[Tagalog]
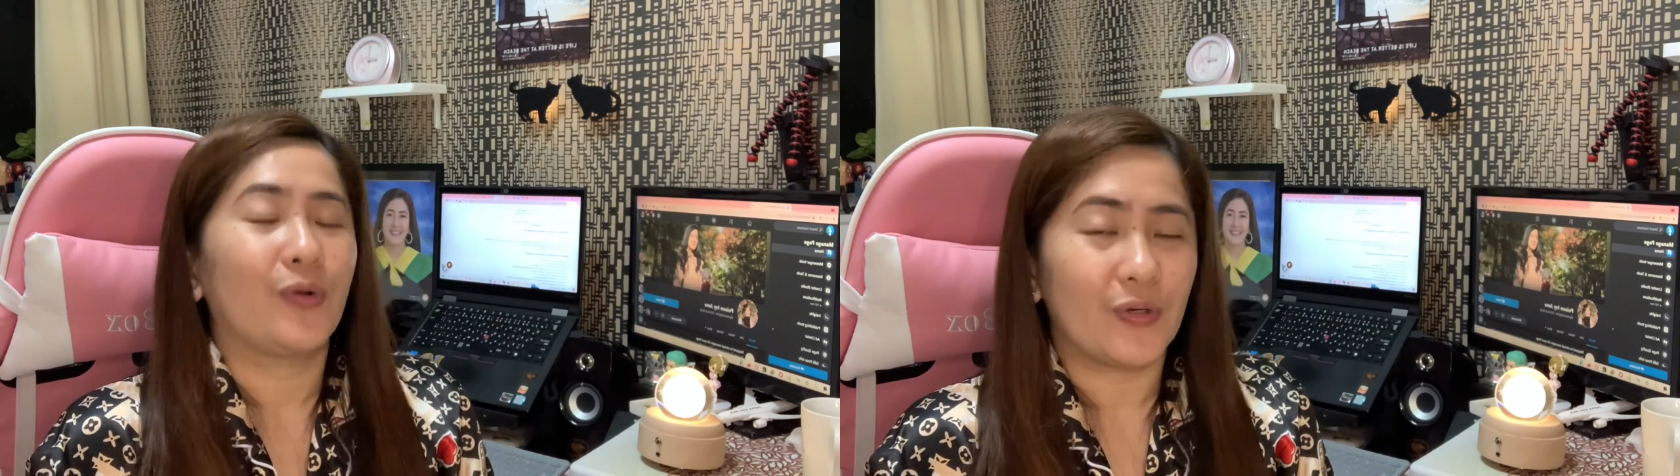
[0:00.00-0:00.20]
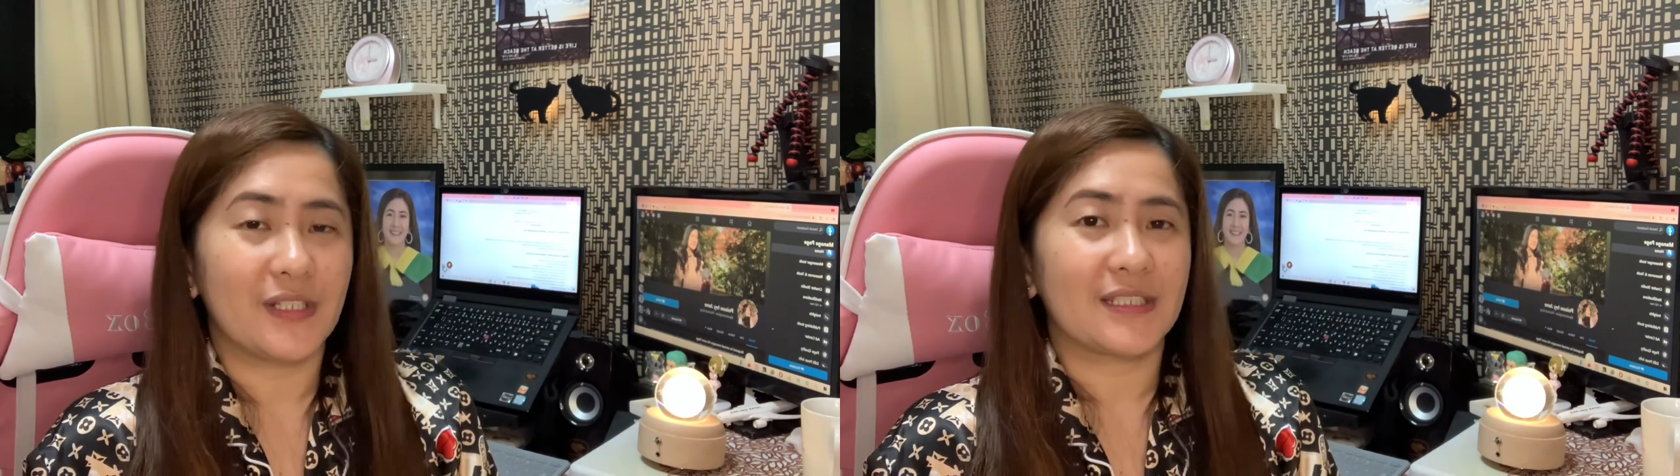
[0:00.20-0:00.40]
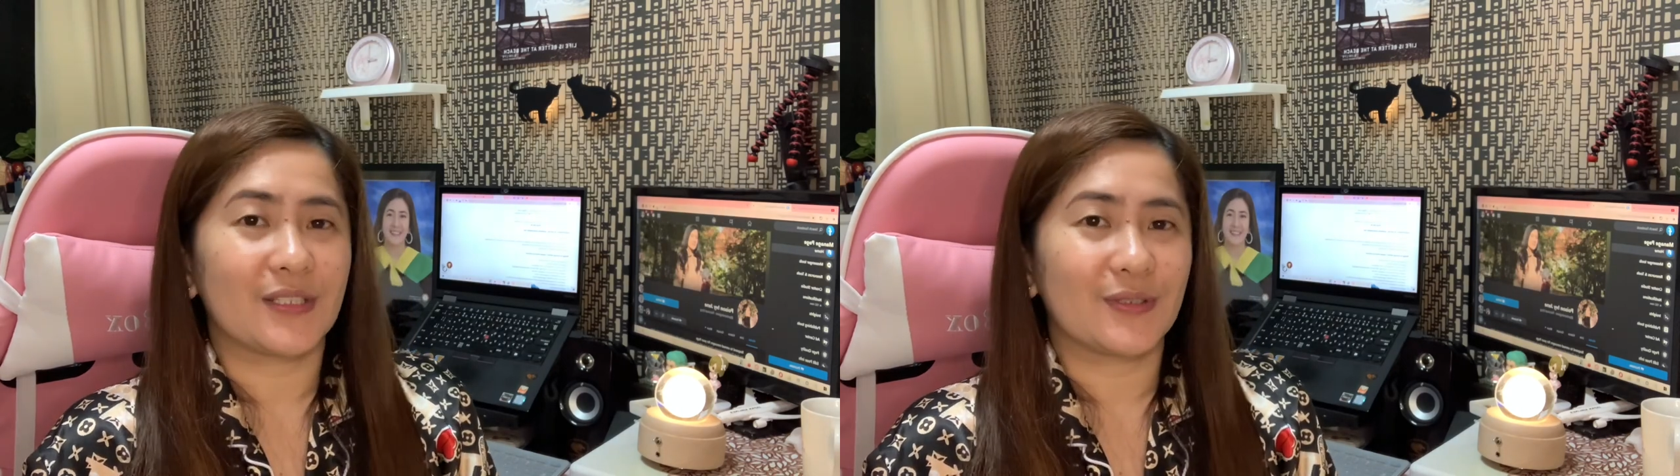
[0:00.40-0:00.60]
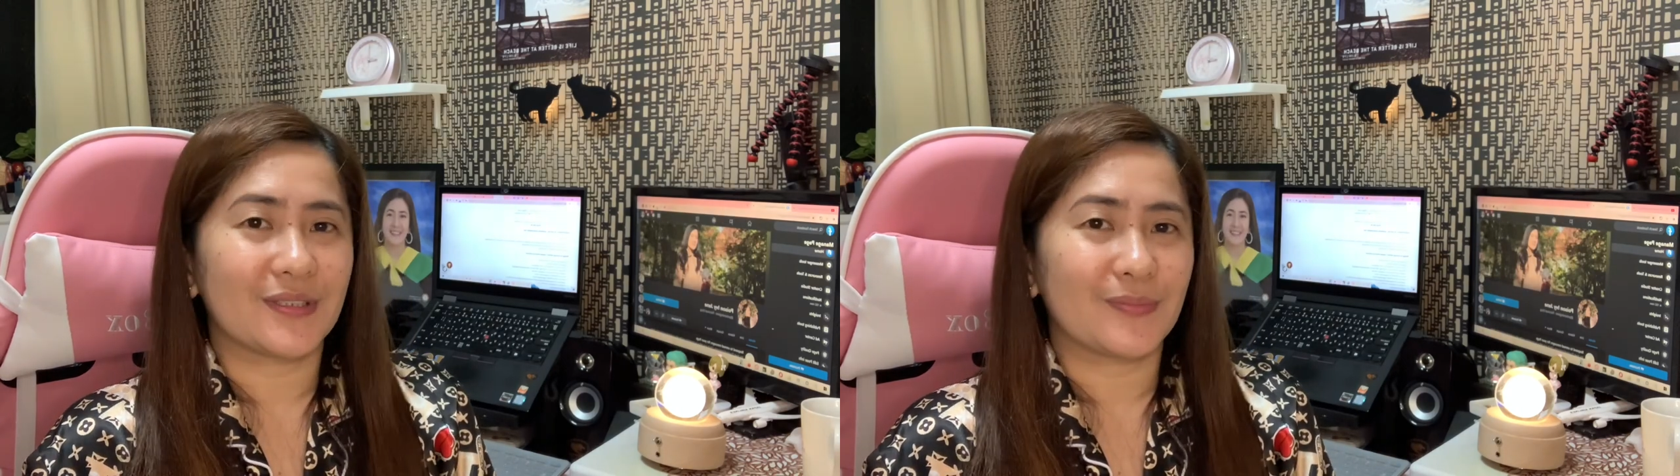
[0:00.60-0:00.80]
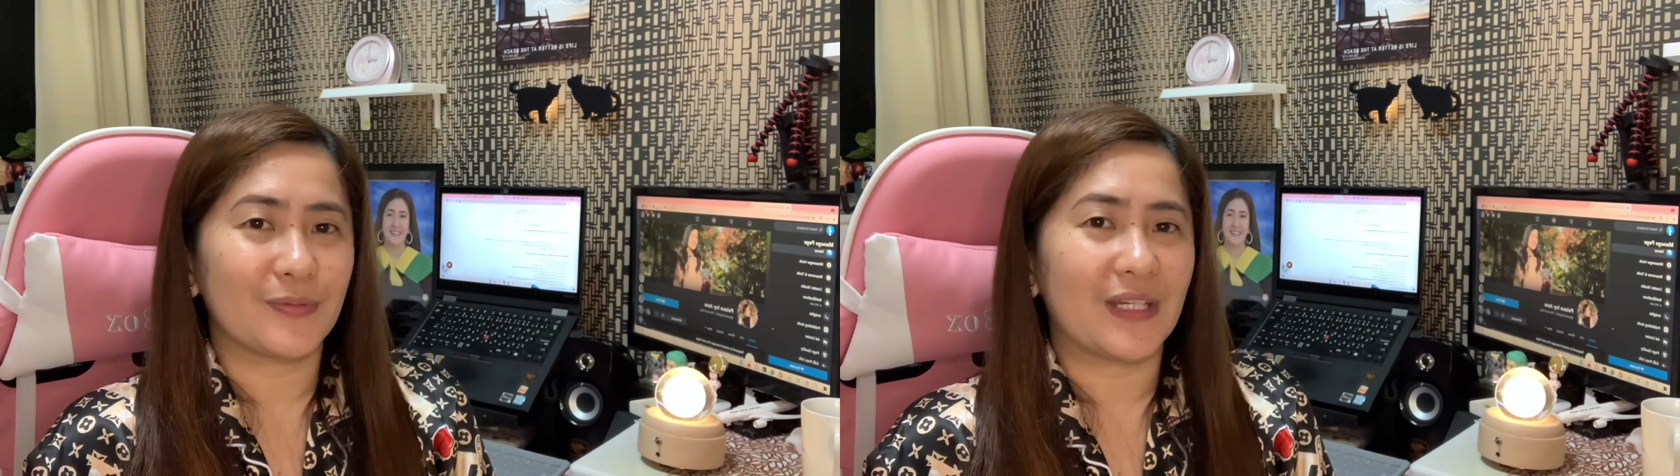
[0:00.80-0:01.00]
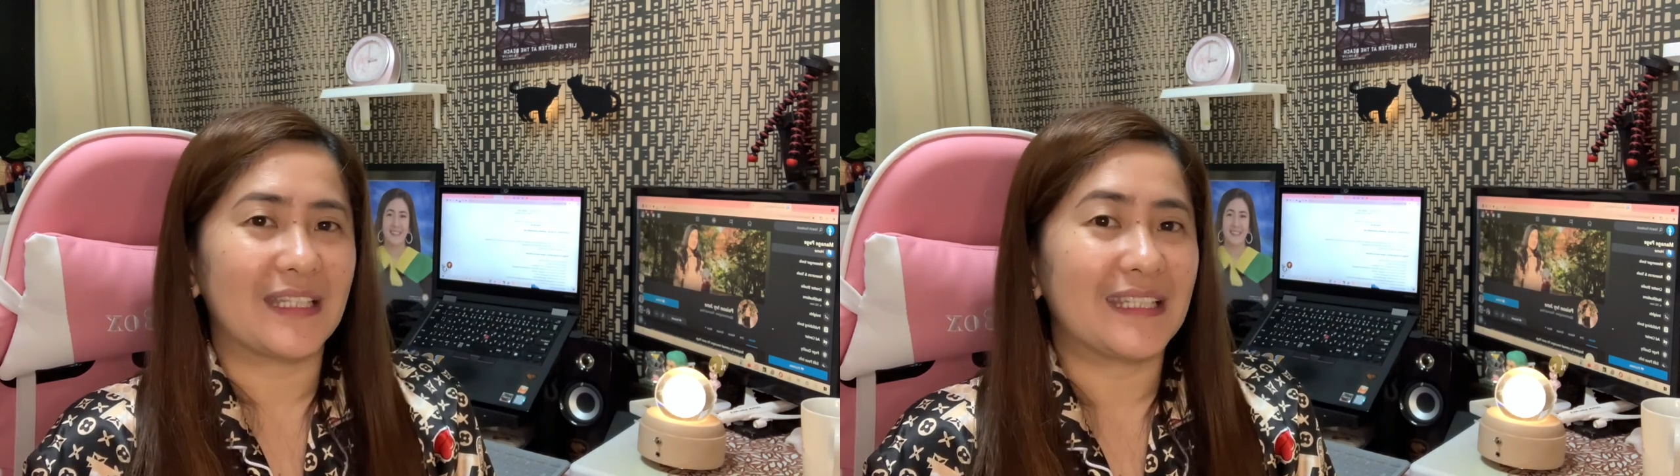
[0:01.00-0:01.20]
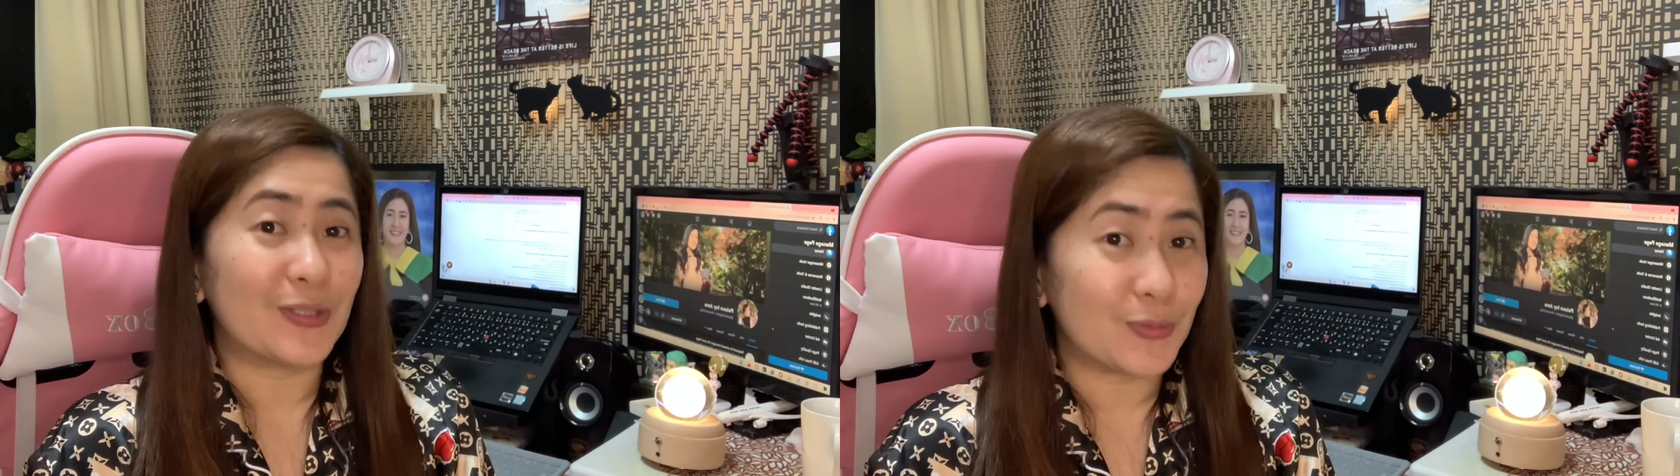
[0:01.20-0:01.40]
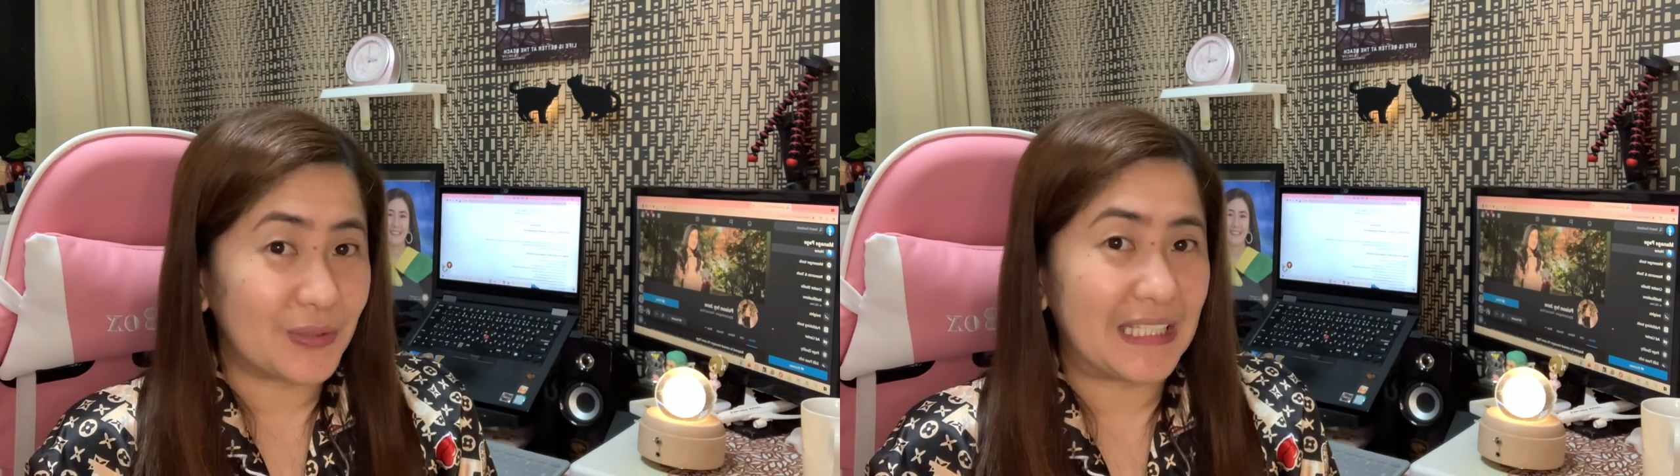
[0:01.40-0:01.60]
course na gusto po natin
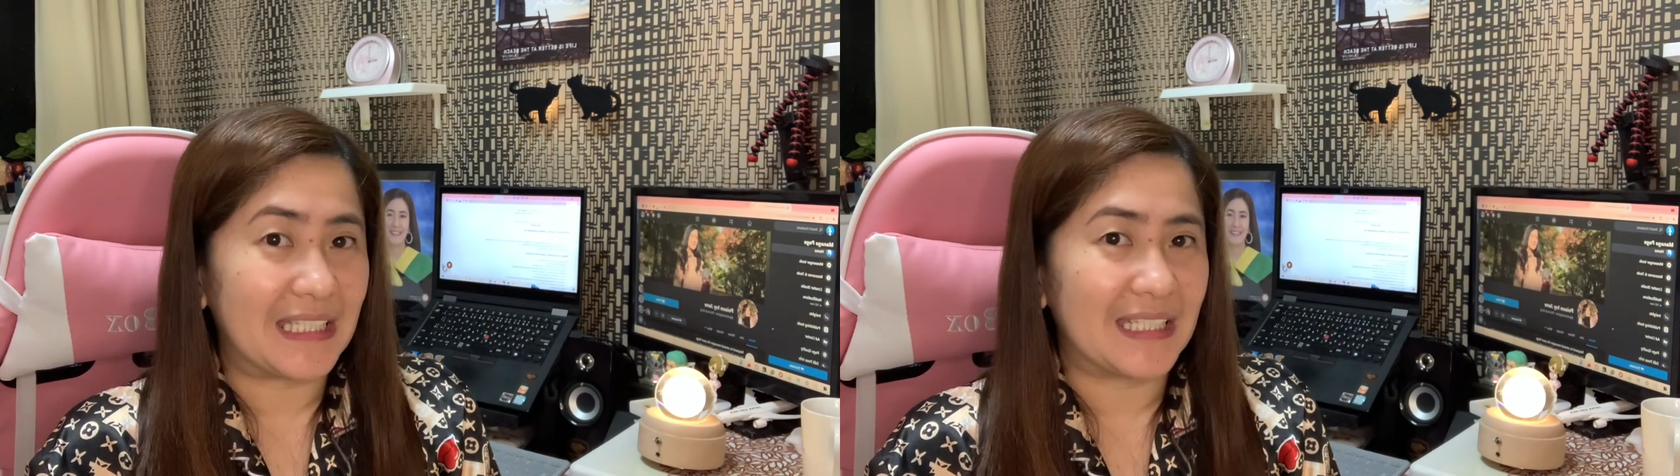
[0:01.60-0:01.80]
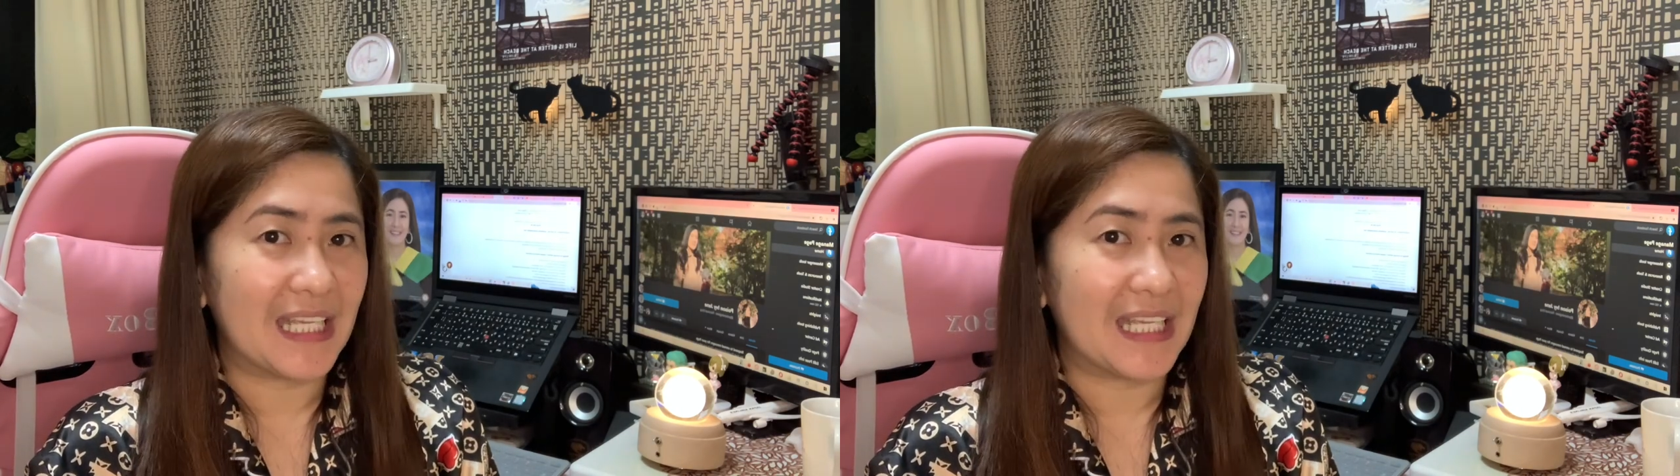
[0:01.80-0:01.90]
kunin.